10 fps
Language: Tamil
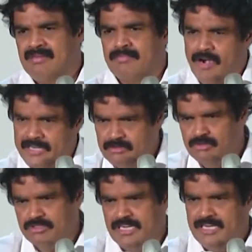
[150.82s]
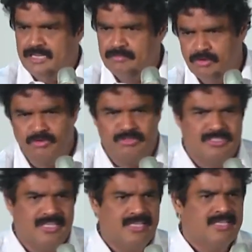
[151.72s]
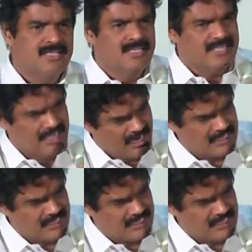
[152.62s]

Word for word: ப்ராடக்ட்டு கொடுத்துட்டேன் டெமோ கொடுத்துட்டேன் எல்லா